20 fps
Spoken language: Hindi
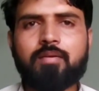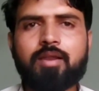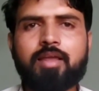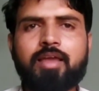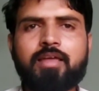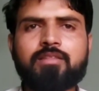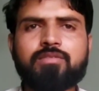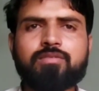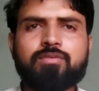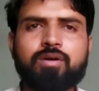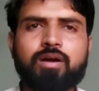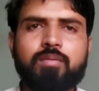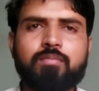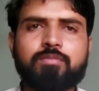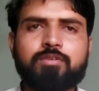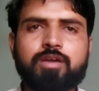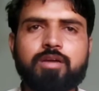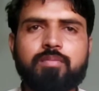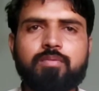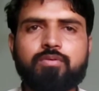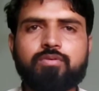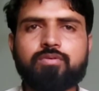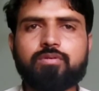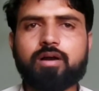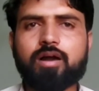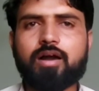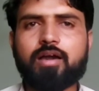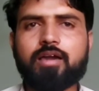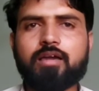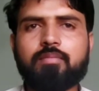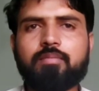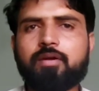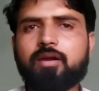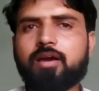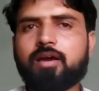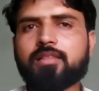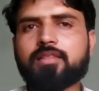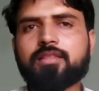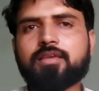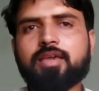अब लैन को हम जब उस आगे
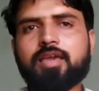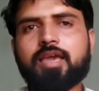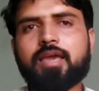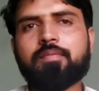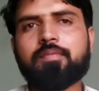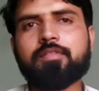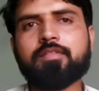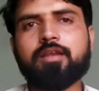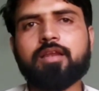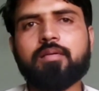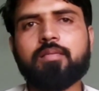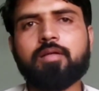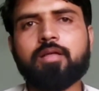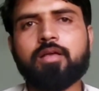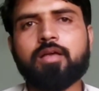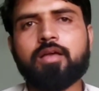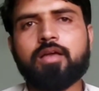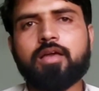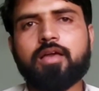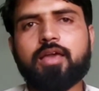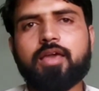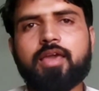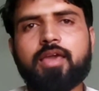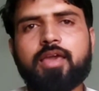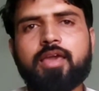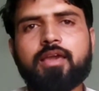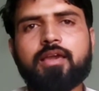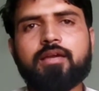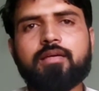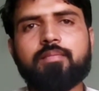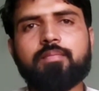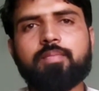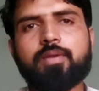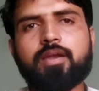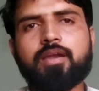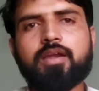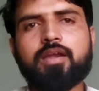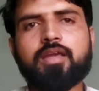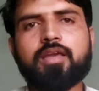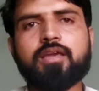बढ़ाते हैं मतलब एक
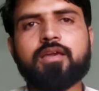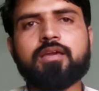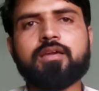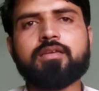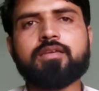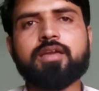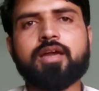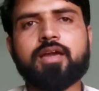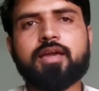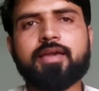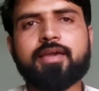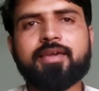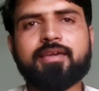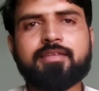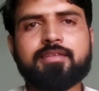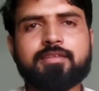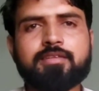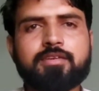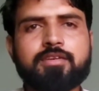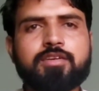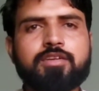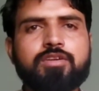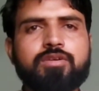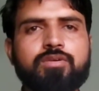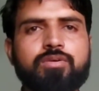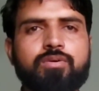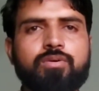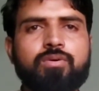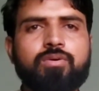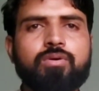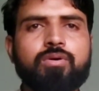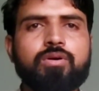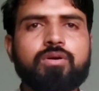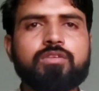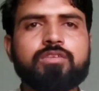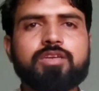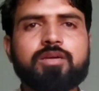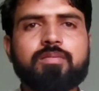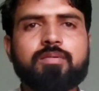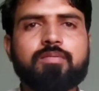बिल्डिंग या एक सिटी को
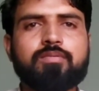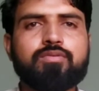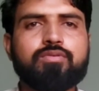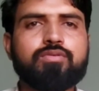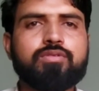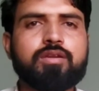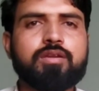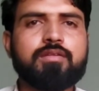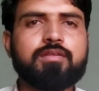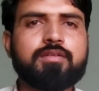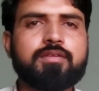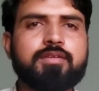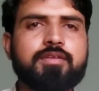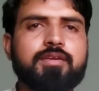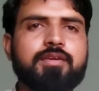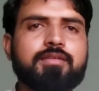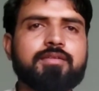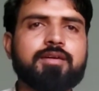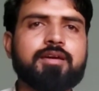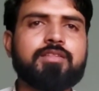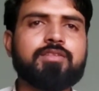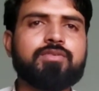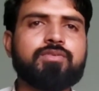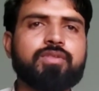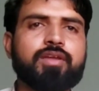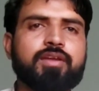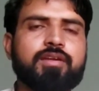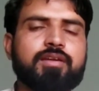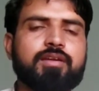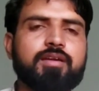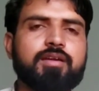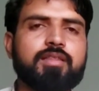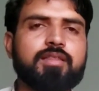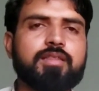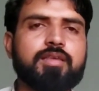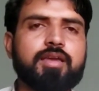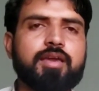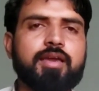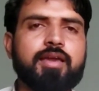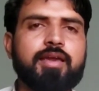जब हम दूसरे सिटी के साथ कनेक्ट
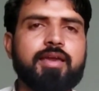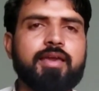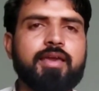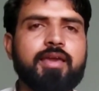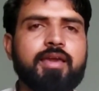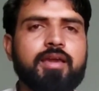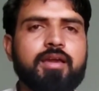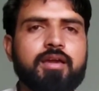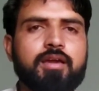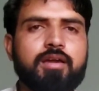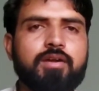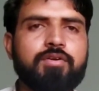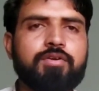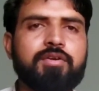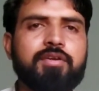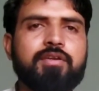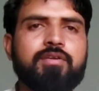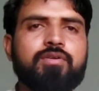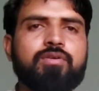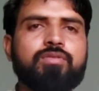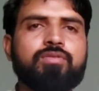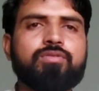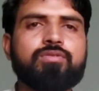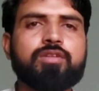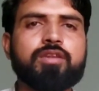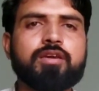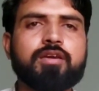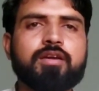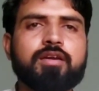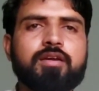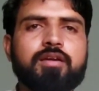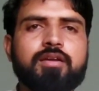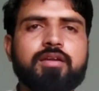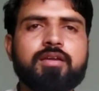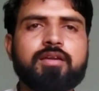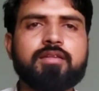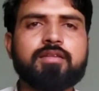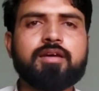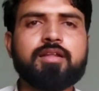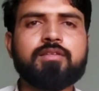करते हैं एक कंट्री को दूसरे
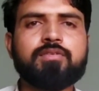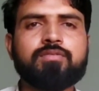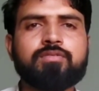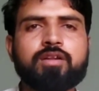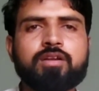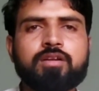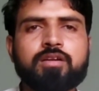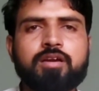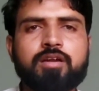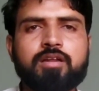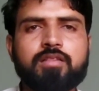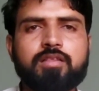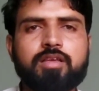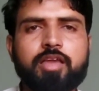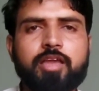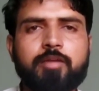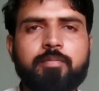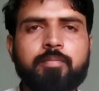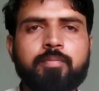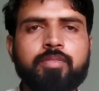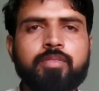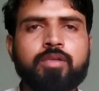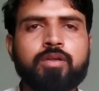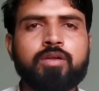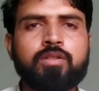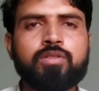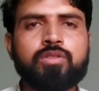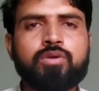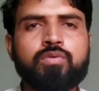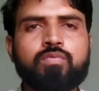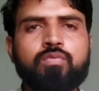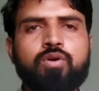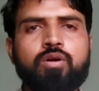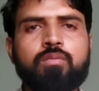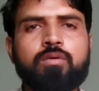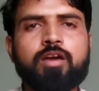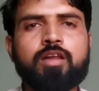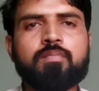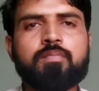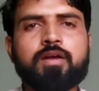कंट्री के साथ कनेक्ट करते हैं तो वो
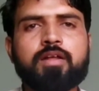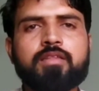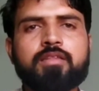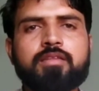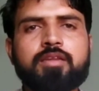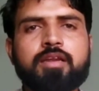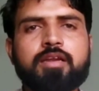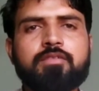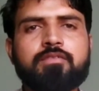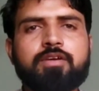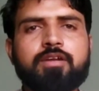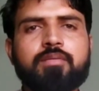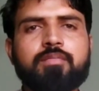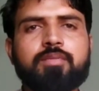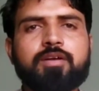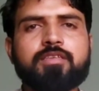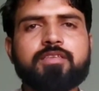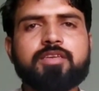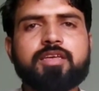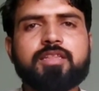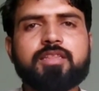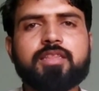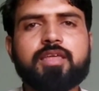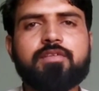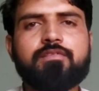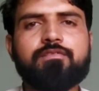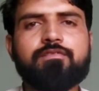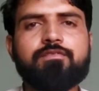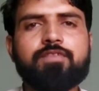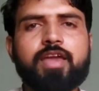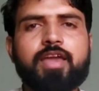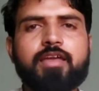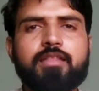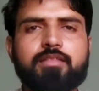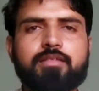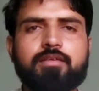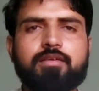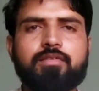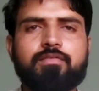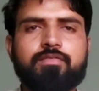हमारे पास नेटवर्क बन जाते हैं
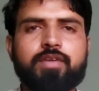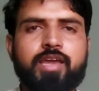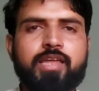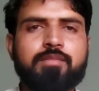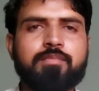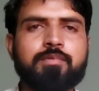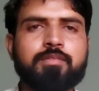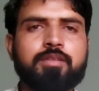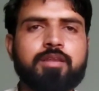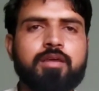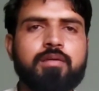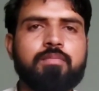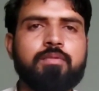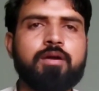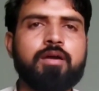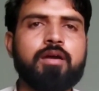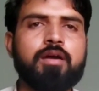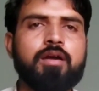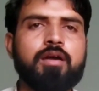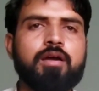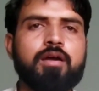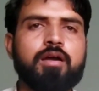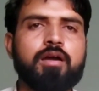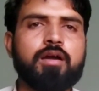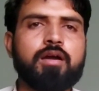वैन वैन मतलब